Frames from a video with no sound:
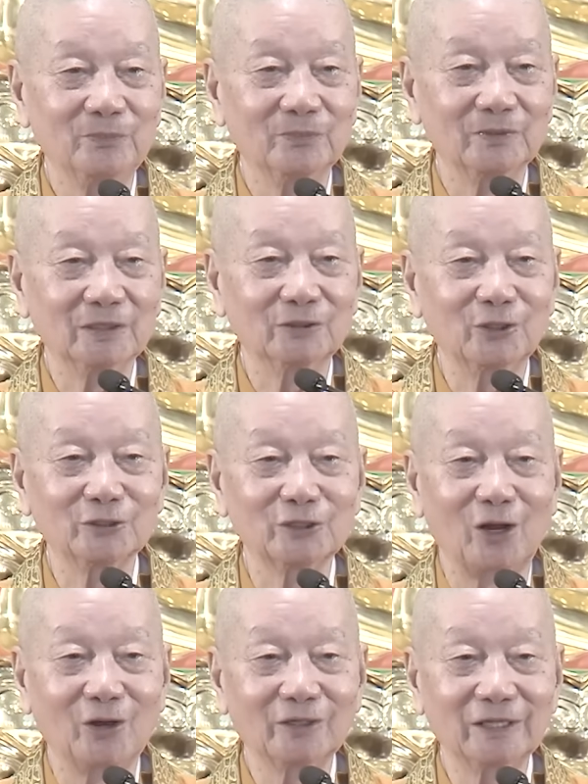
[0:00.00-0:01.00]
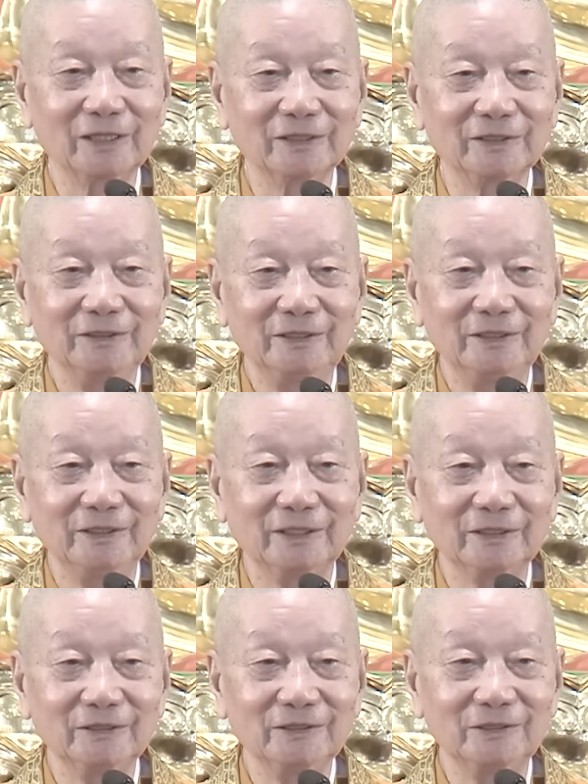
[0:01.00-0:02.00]
Tức là nói rõ ra đó, là
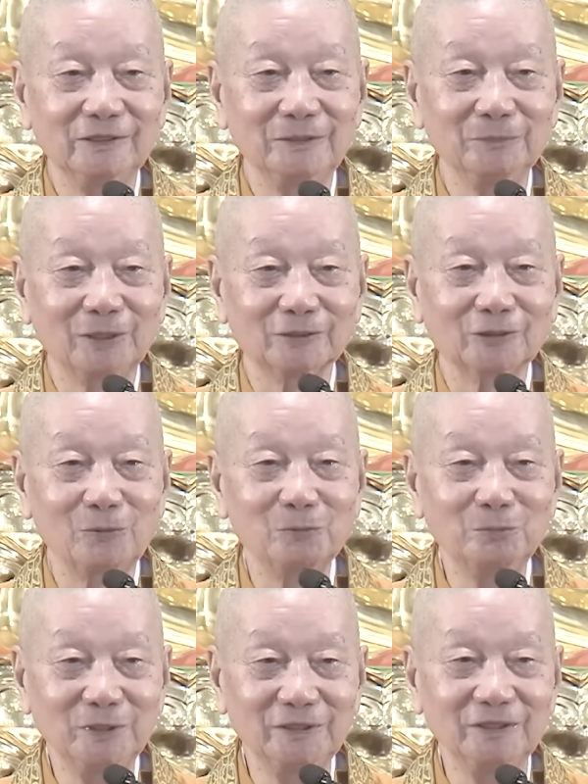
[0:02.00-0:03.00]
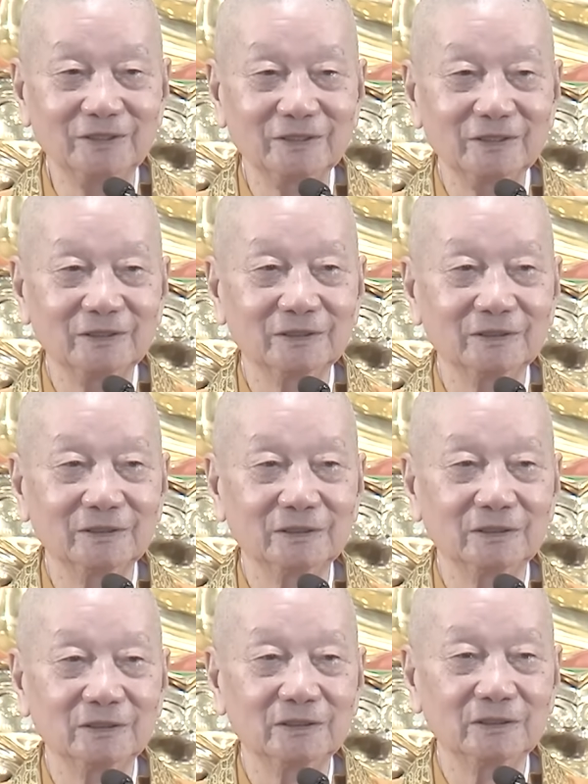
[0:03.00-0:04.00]
cái người mà thông minh
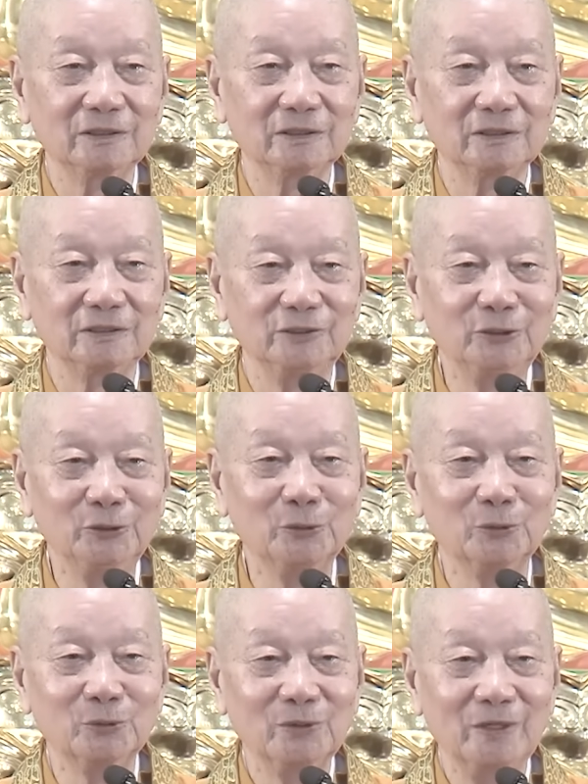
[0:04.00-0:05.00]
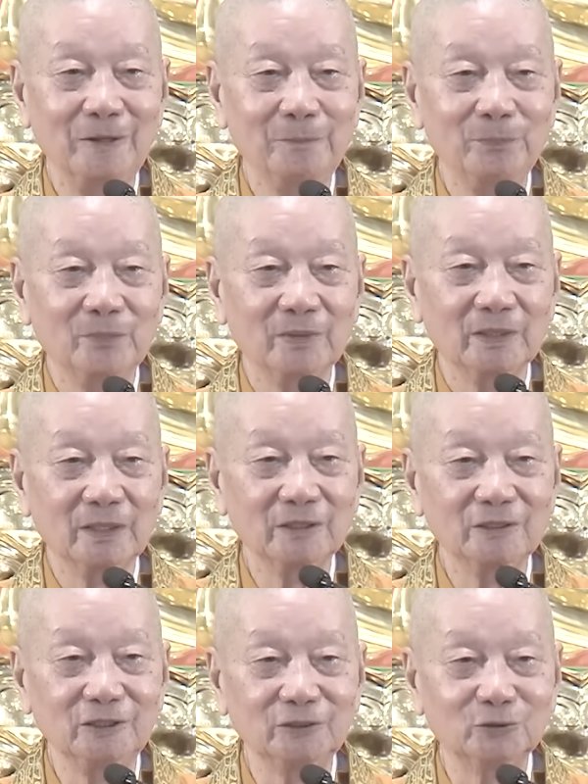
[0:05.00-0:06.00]
nhiều, cái
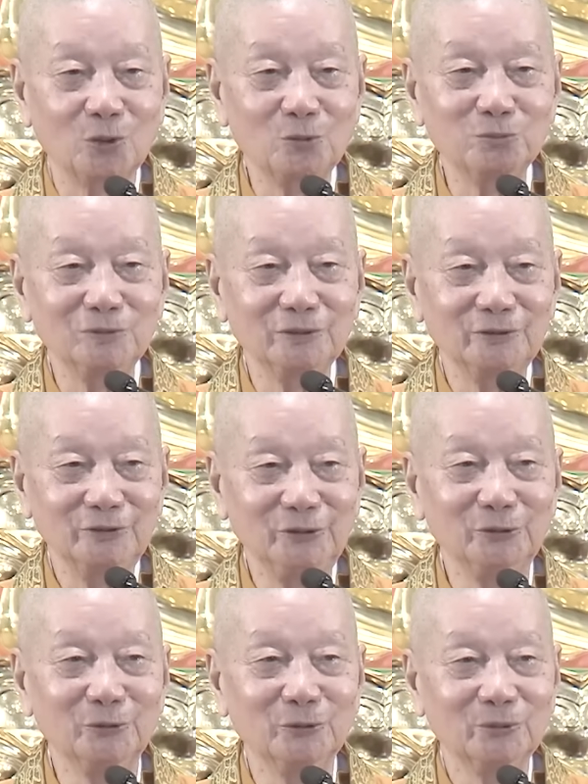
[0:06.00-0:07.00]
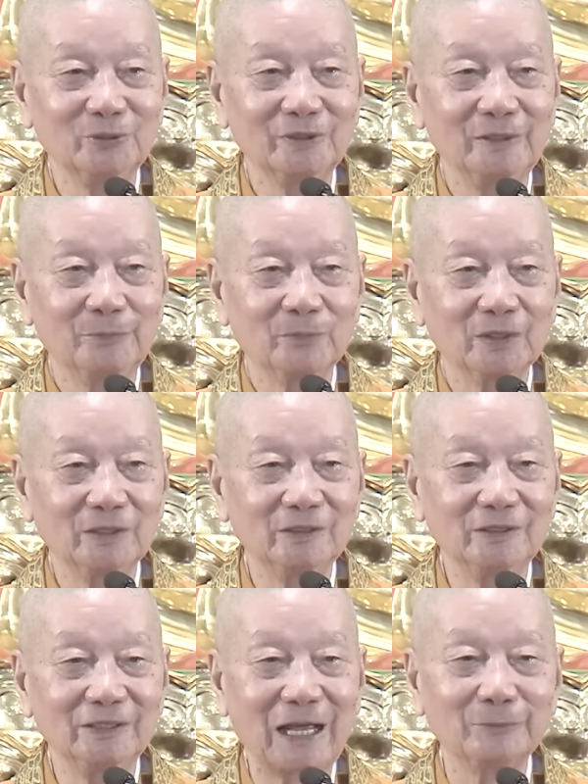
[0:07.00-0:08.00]
người tốt nhiều, cái
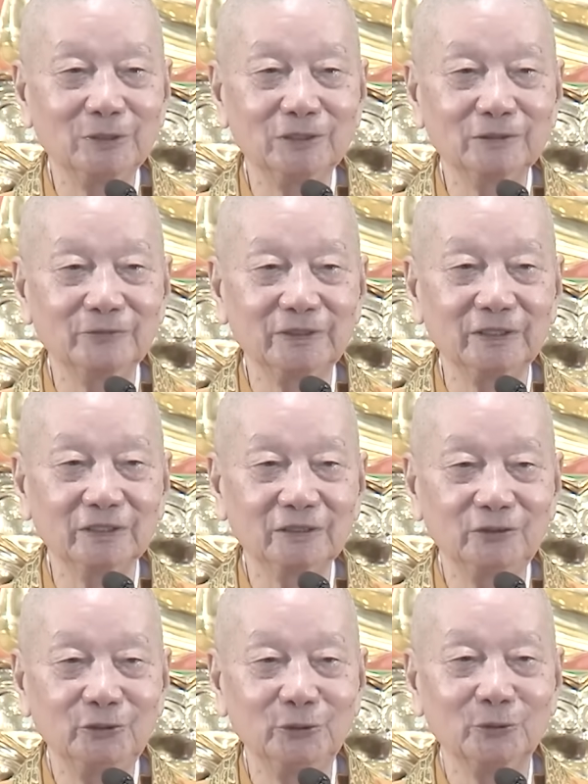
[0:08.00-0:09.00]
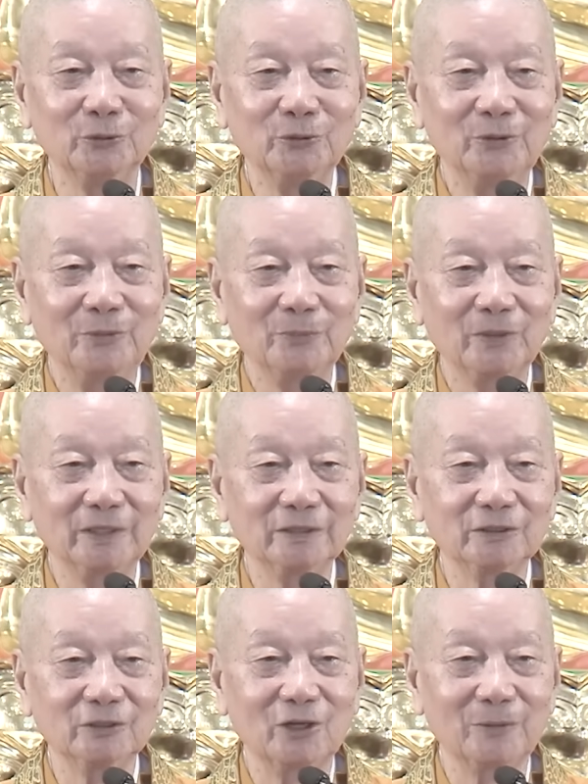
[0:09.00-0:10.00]
người làm được việc nhiều, thì
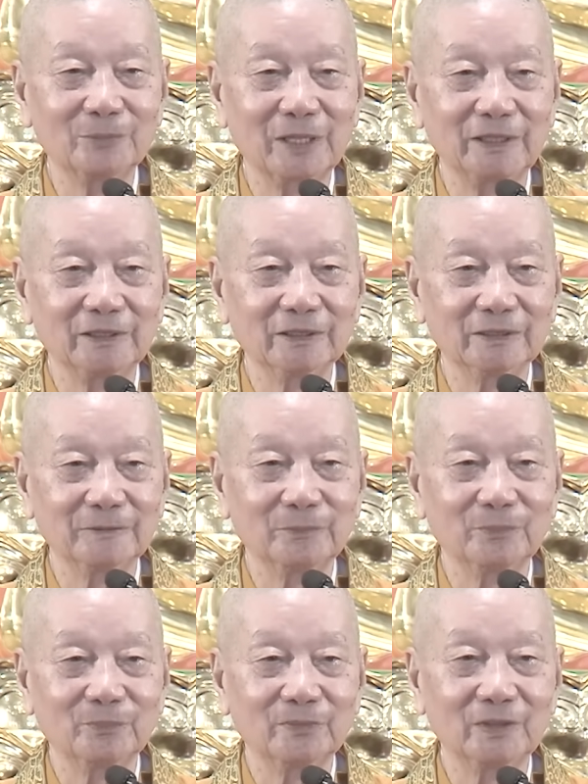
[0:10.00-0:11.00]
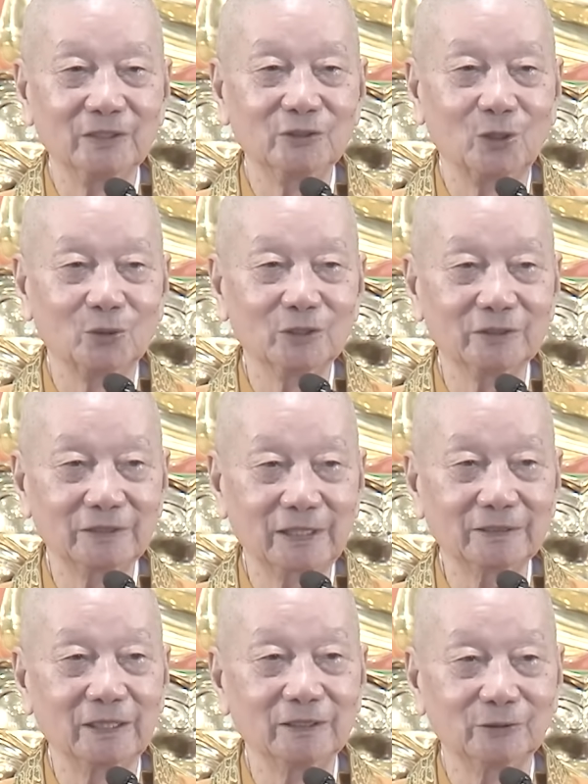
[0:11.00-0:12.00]
cái trường hợp này đó, thì chỗ đó chắc
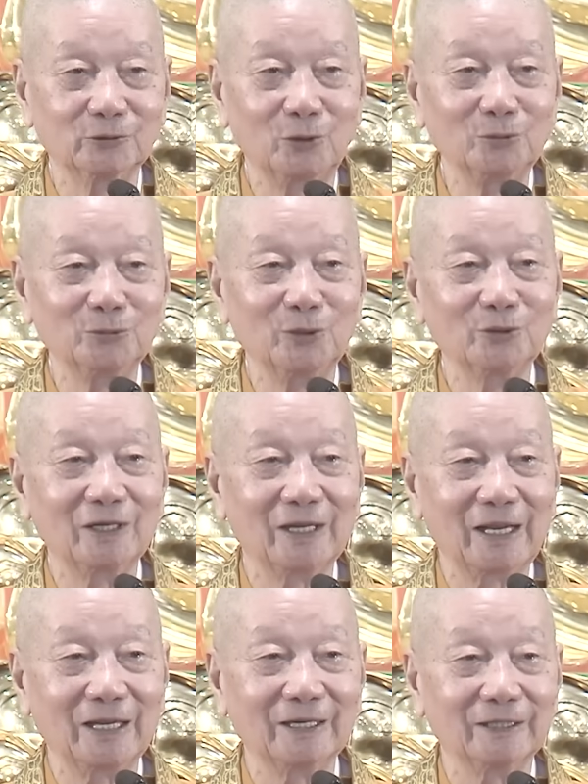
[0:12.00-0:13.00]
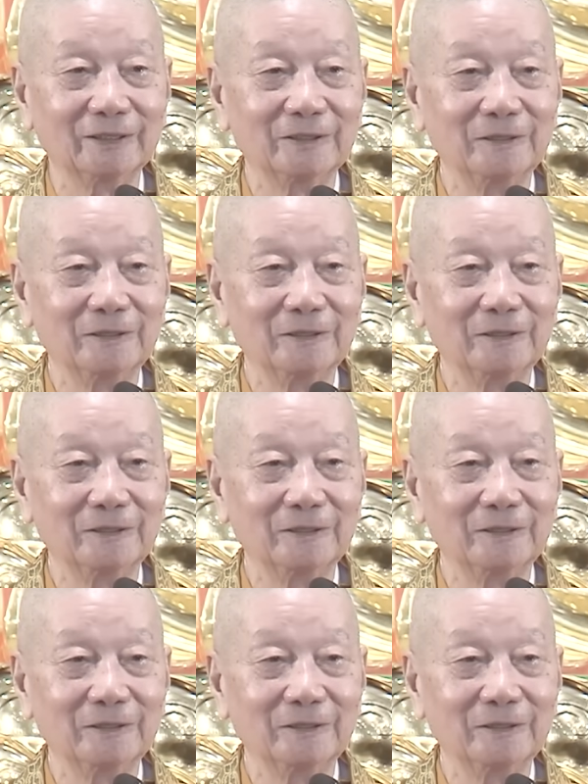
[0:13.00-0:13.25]
chắn là tốt, chỗ đó là an lành.